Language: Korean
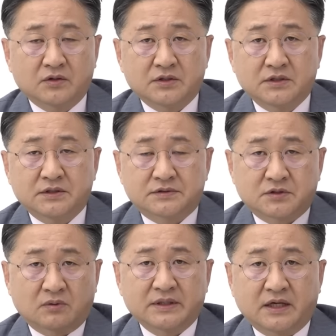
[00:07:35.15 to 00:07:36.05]
이
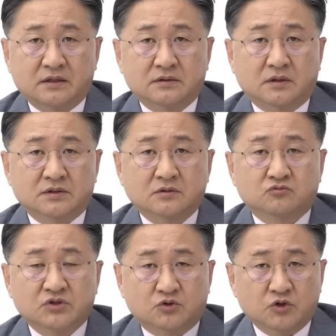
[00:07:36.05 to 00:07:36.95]
청와대에는
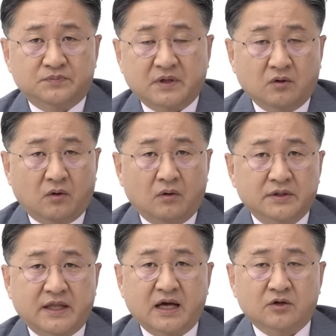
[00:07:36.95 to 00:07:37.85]
어떤 군이
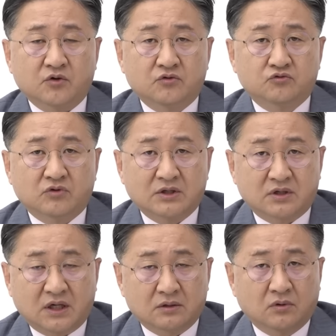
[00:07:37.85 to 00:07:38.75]
투입되고 대학교는 누가
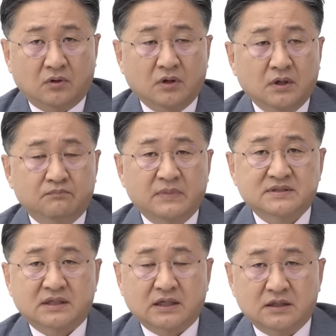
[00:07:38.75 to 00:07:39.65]
들어가고 몇
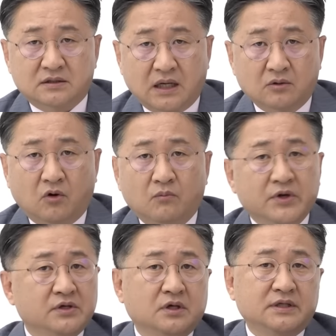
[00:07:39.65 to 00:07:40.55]
사단이 들어가고
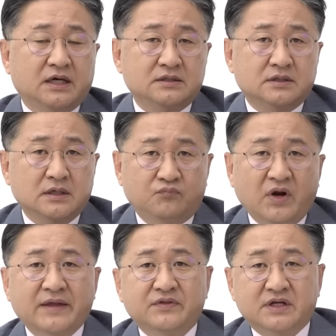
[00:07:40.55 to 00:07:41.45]
뭐 이런 거에 대한
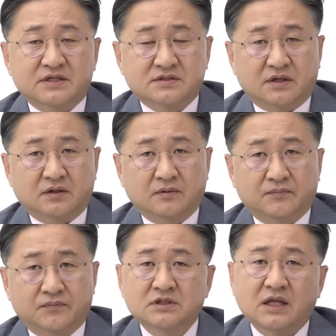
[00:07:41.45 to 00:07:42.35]
플랜들이 있어요.
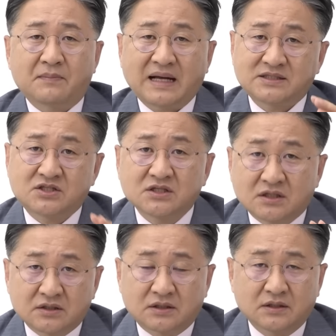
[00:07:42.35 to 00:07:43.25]
근데 마치
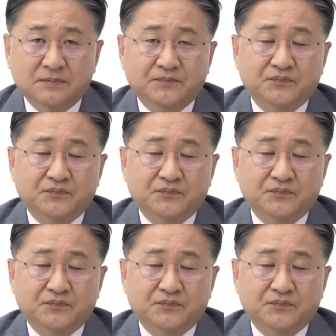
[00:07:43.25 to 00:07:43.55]
이거를